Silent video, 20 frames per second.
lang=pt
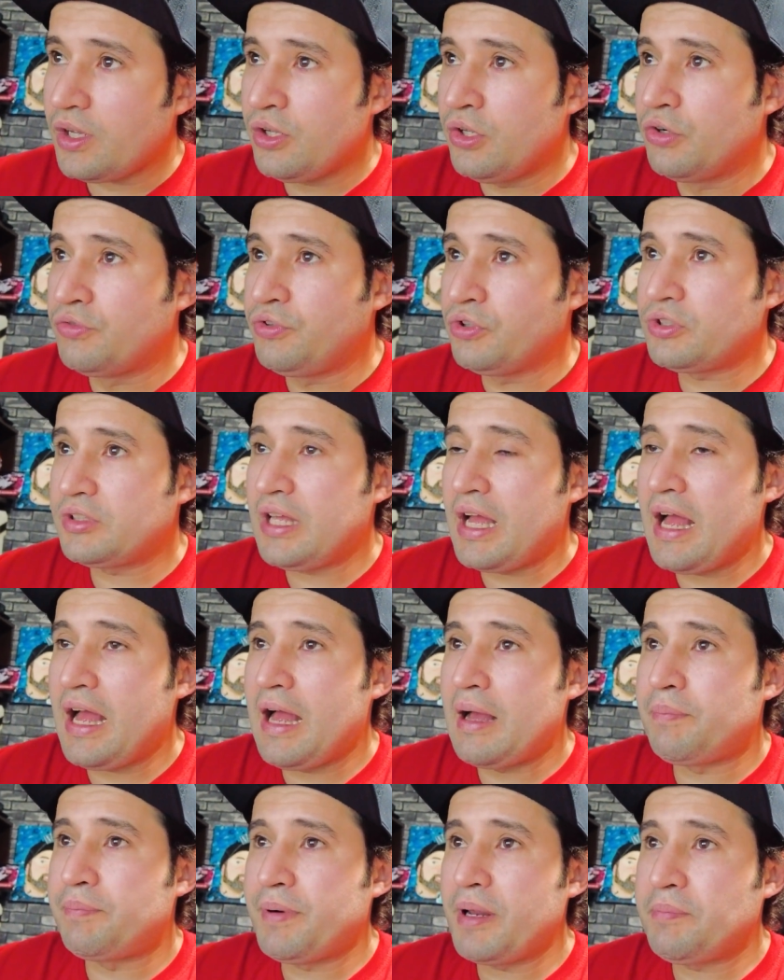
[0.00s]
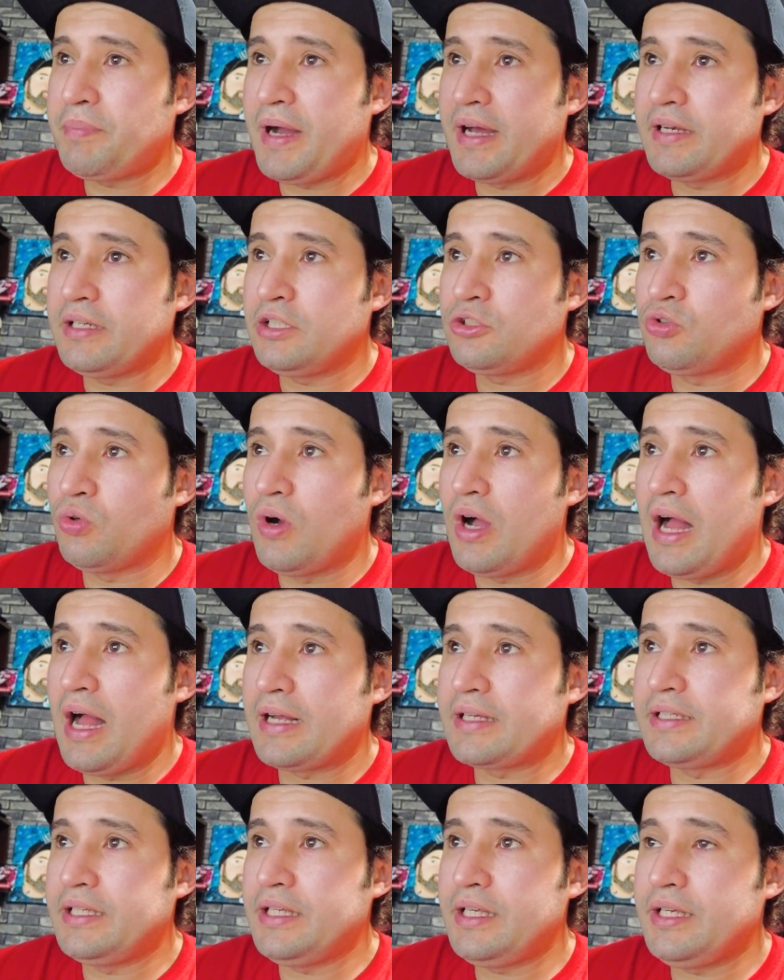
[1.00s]
eu vou estar tá preparando
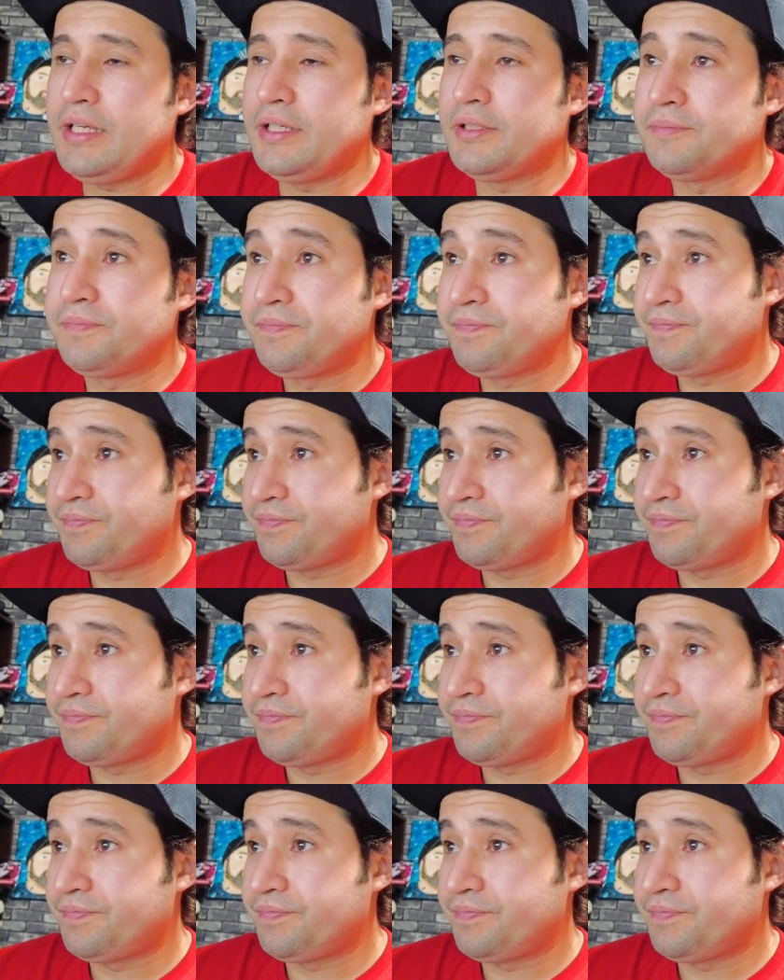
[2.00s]
aqui